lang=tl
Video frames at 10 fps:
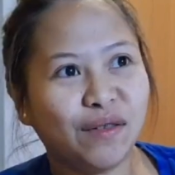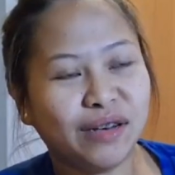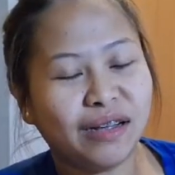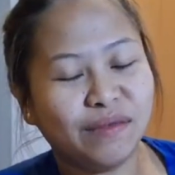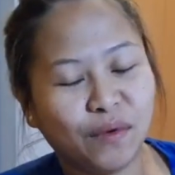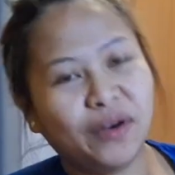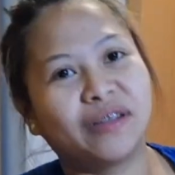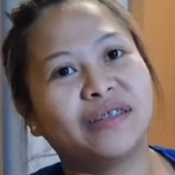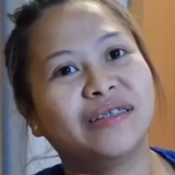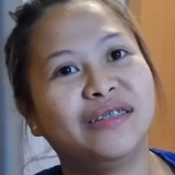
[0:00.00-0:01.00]
ako ng
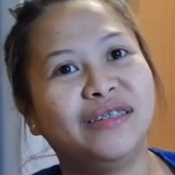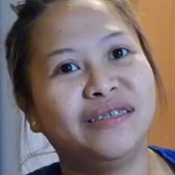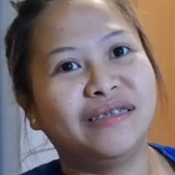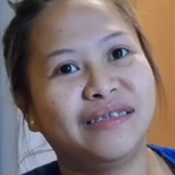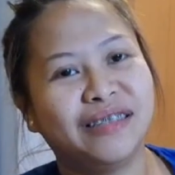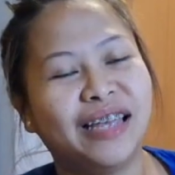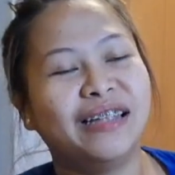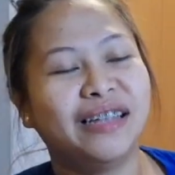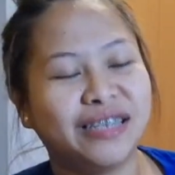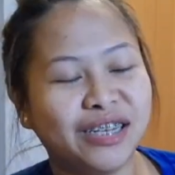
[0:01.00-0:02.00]
work
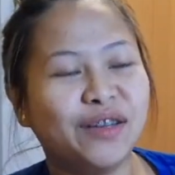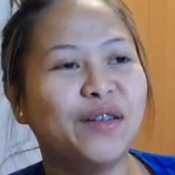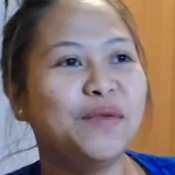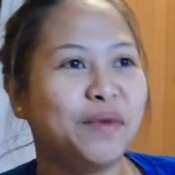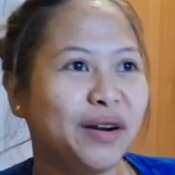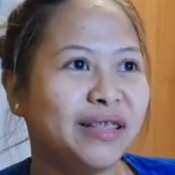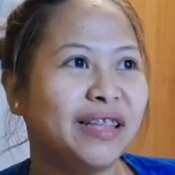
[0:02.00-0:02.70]
Then, nag-change ako ng work.